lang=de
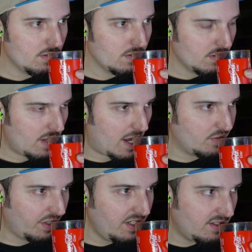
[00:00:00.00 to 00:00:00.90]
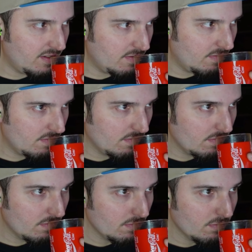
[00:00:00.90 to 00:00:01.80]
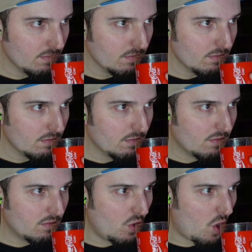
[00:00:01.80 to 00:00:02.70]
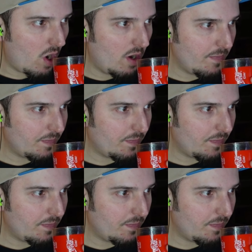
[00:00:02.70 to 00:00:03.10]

Also riechen. Ja.